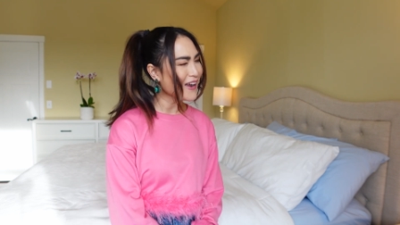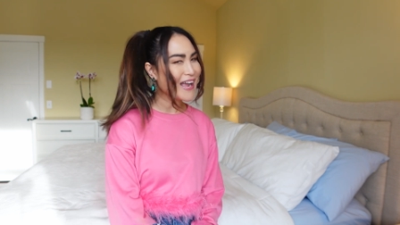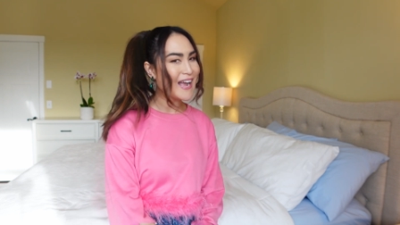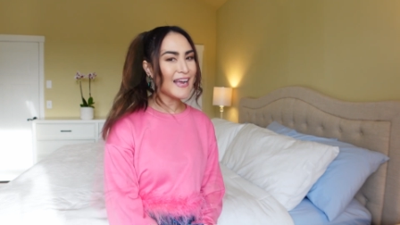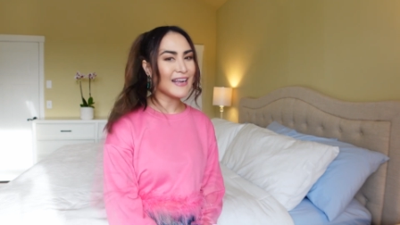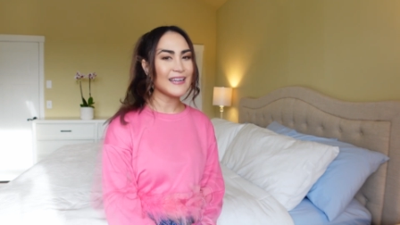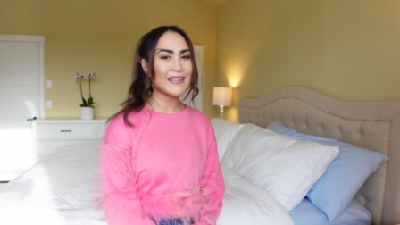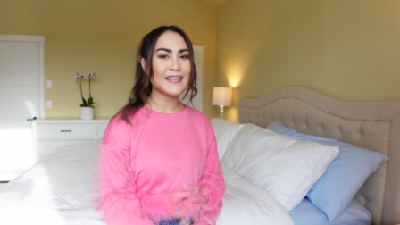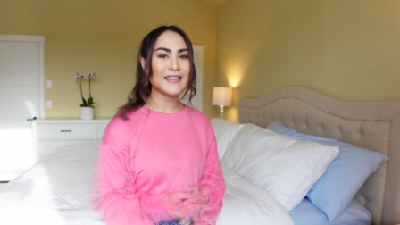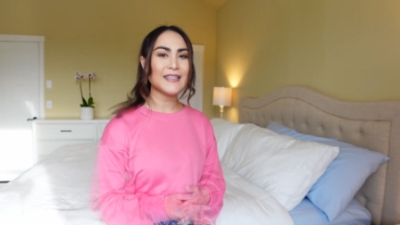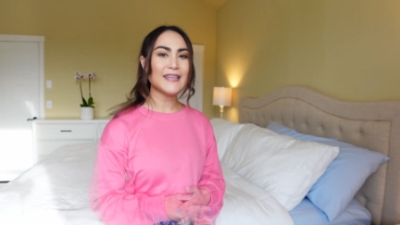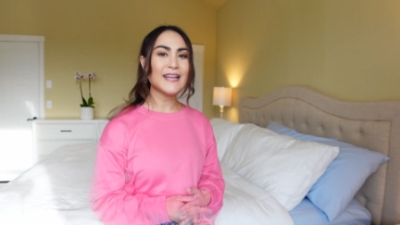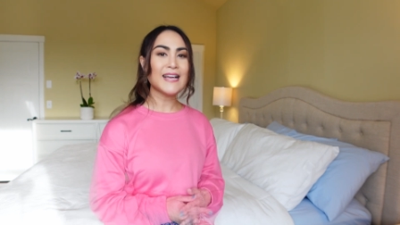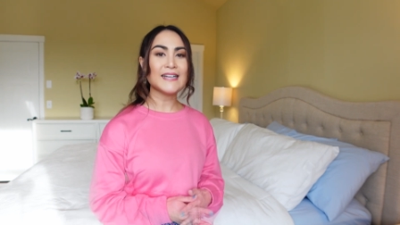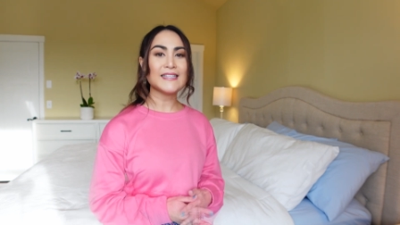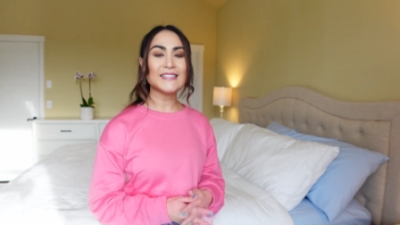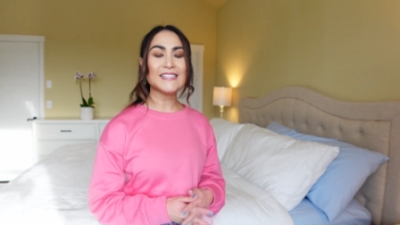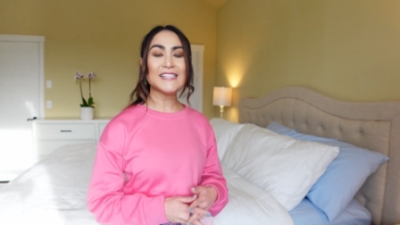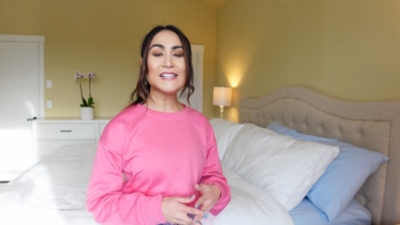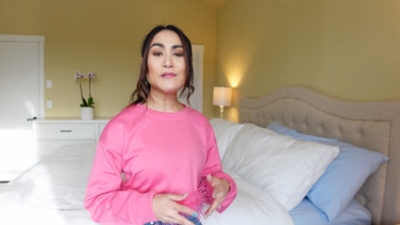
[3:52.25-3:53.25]
มากเลย ห
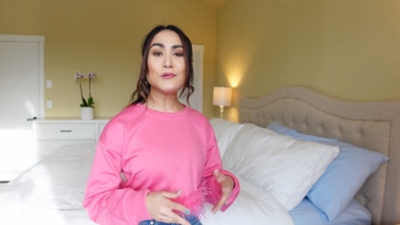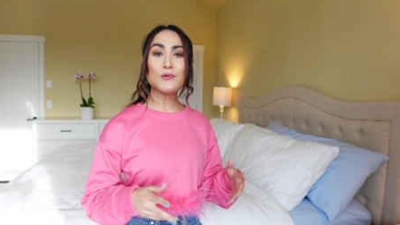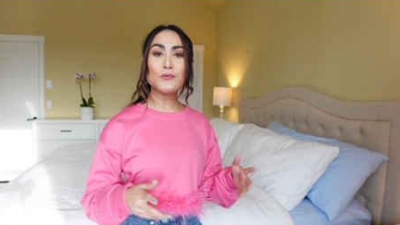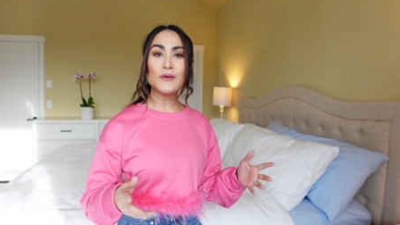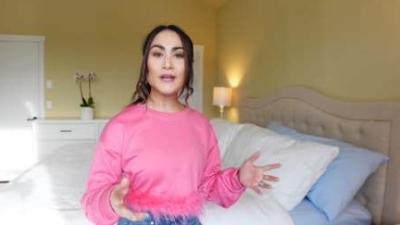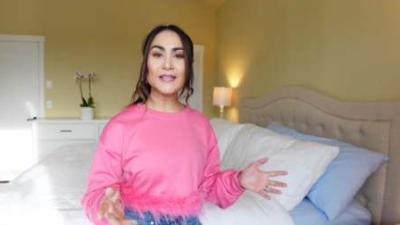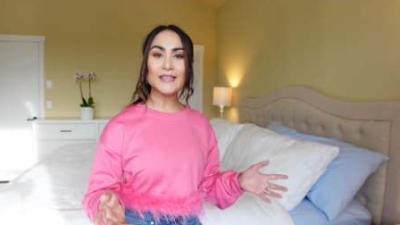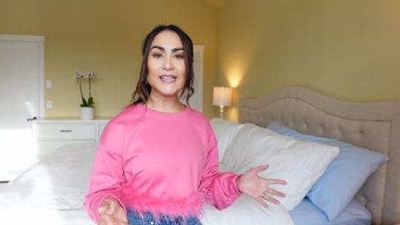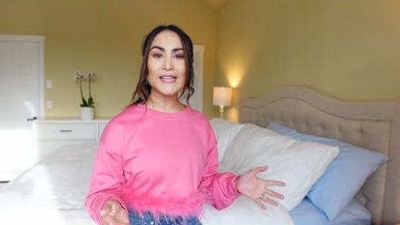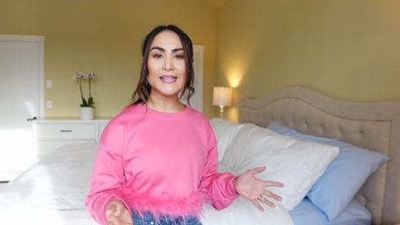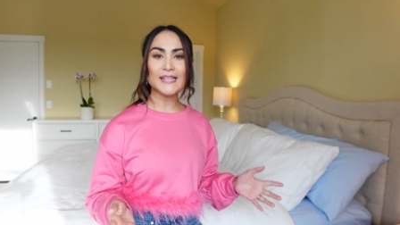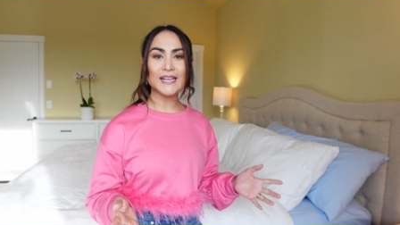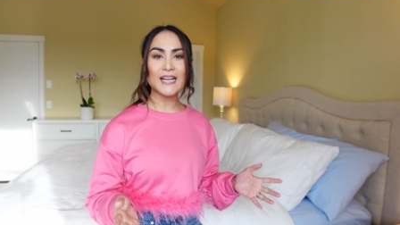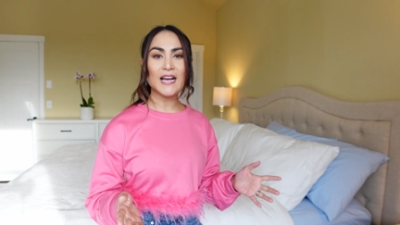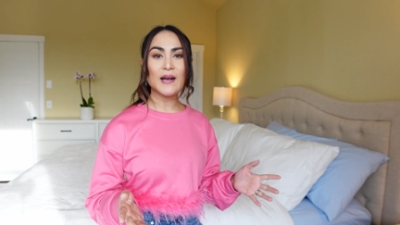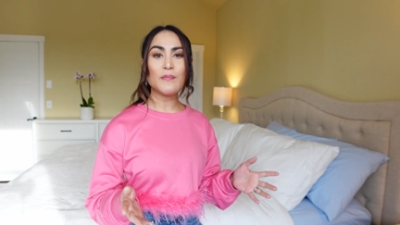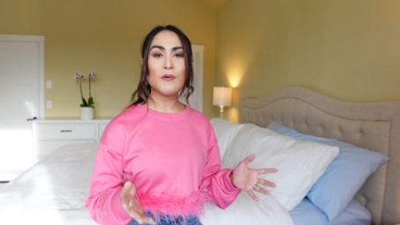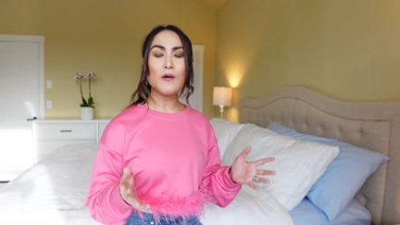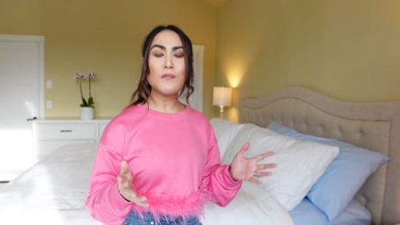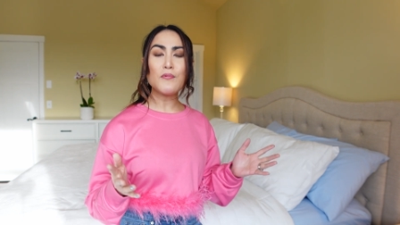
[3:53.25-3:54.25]
ลังที่รู้ว่าติด
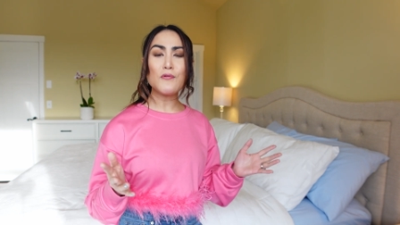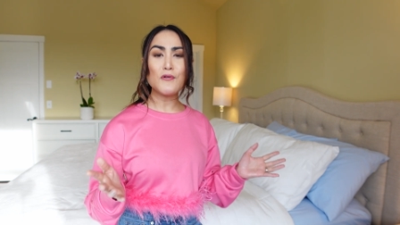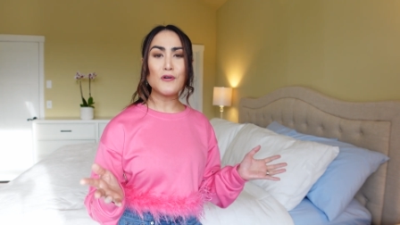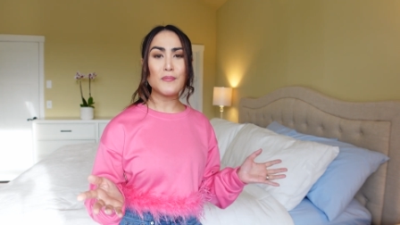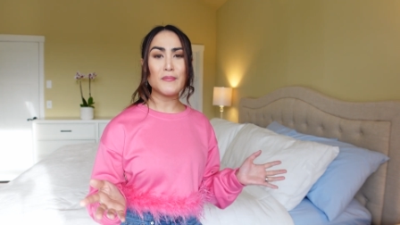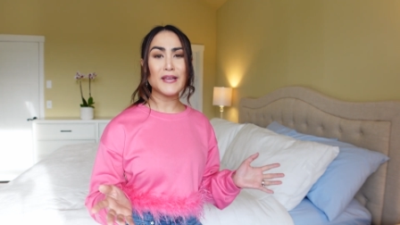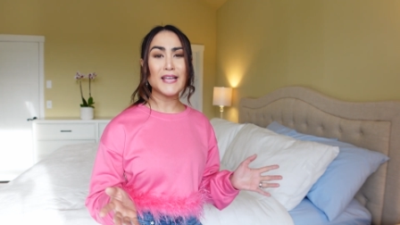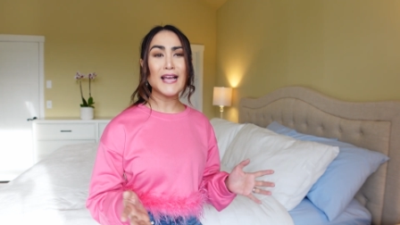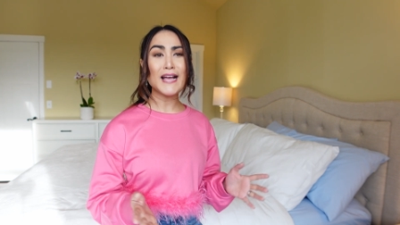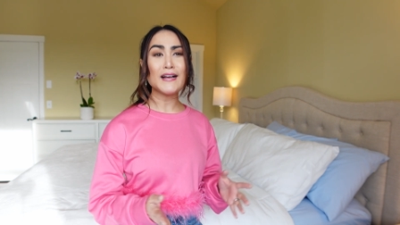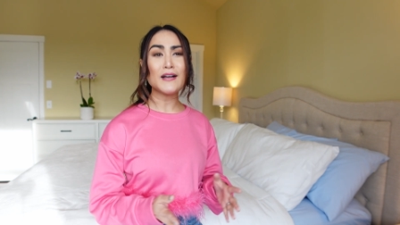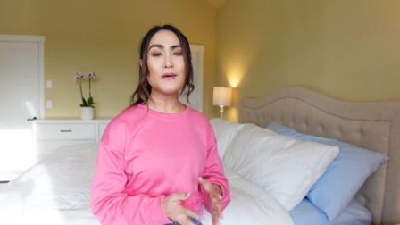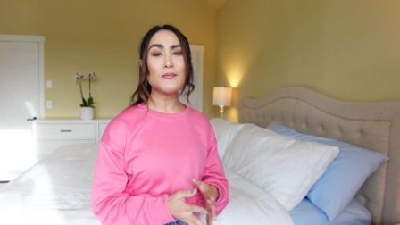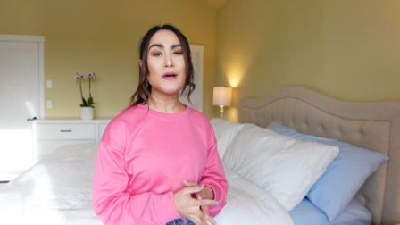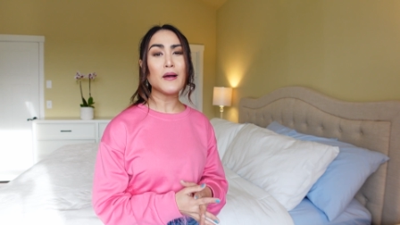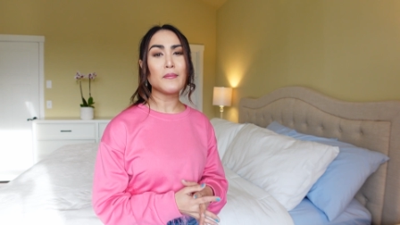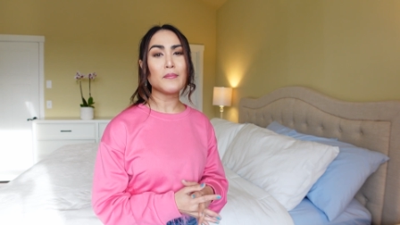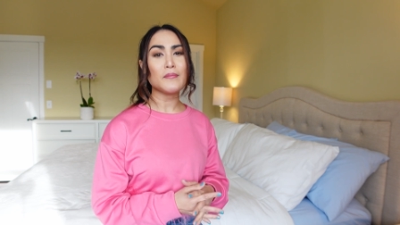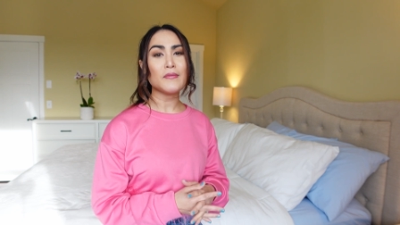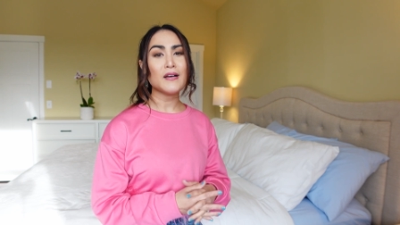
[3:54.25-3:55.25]
นะคะ พ่อปู่กับแม่ย่าก็
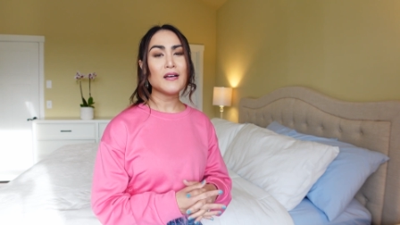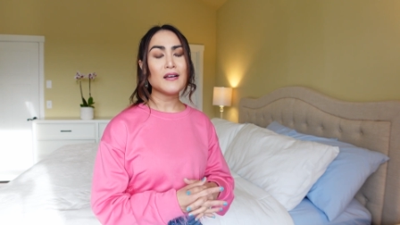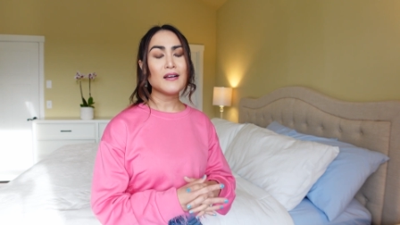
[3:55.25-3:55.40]
แบบ